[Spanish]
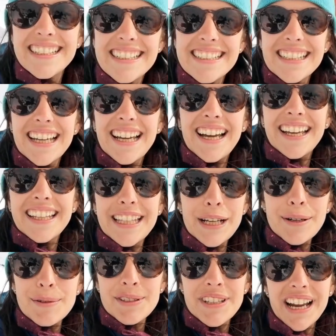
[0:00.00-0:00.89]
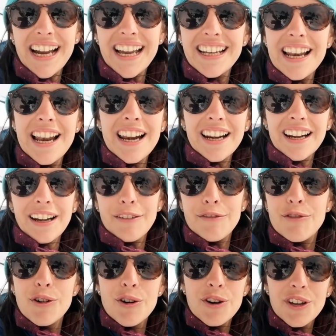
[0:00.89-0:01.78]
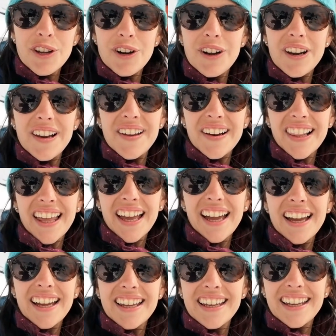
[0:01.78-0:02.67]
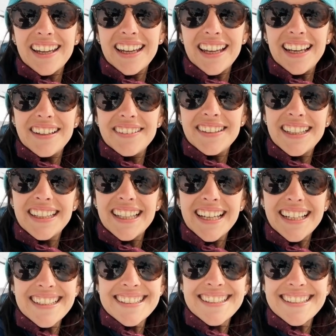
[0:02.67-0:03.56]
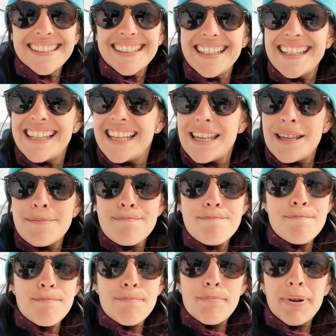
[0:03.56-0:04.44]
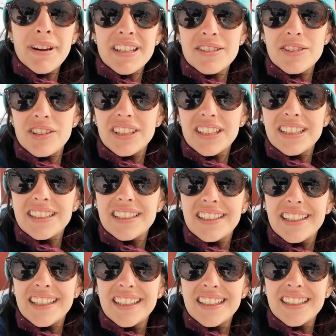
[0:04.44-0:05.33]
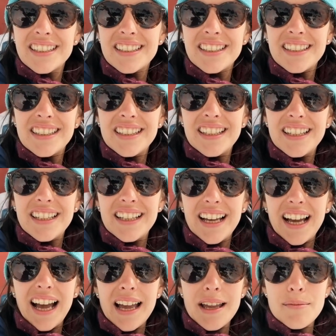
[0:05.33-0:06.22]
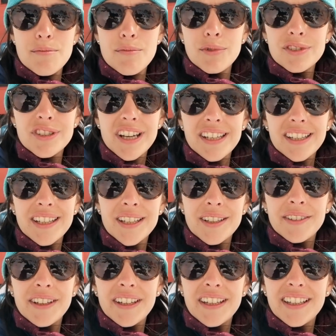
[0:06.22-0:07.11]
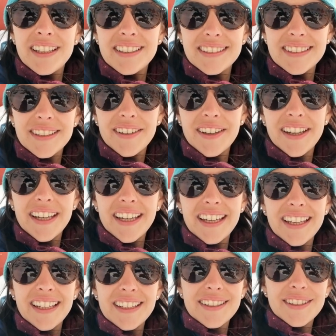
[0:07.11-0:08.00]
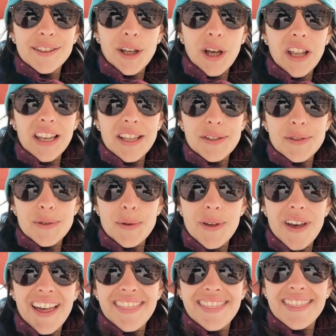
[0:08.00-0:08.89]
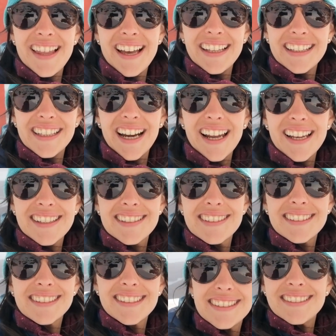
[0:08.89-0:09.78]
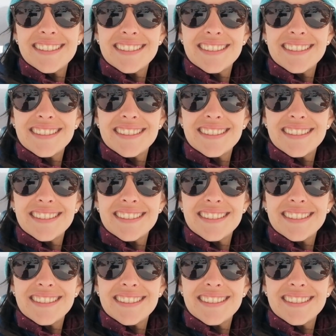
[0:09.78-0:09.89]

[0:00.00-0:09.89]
Ya estamos acá en el refugio, la verdad es que la vista es impresionante. Hay mucha nieve y se ve toda la ciudad atrás.